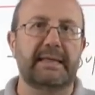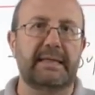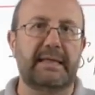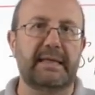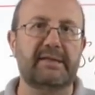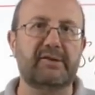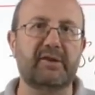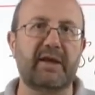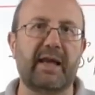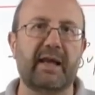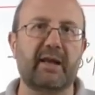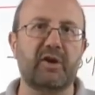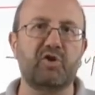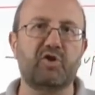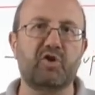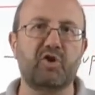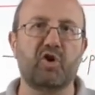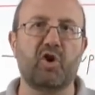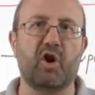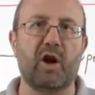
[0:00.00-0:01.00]
de ser
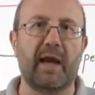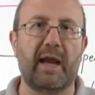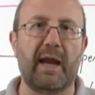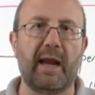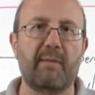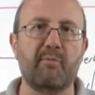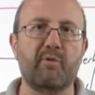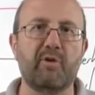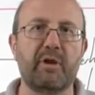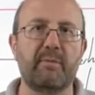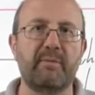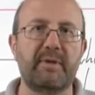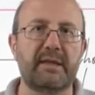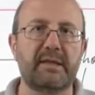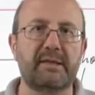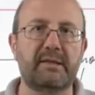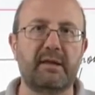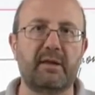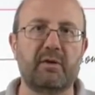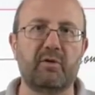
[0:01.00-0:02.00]
yo el amo de mi
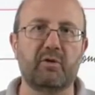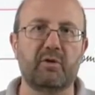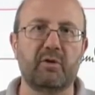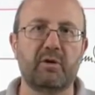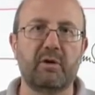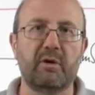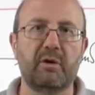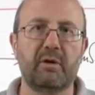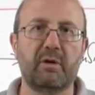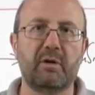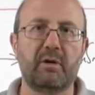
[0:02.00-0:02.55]
destino